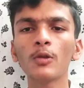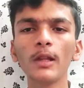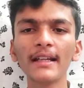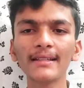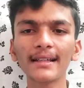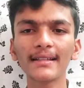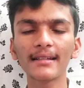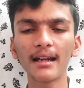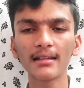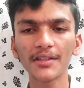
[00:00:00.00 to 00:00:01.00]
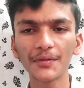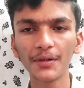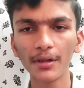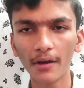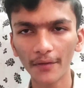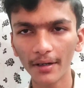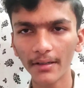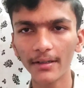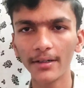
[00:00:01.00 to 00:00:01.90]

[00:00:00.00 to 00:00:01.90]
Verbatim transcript: सो लेट्स गेट स्टार्ट दिस वीडियो आफ्टर एन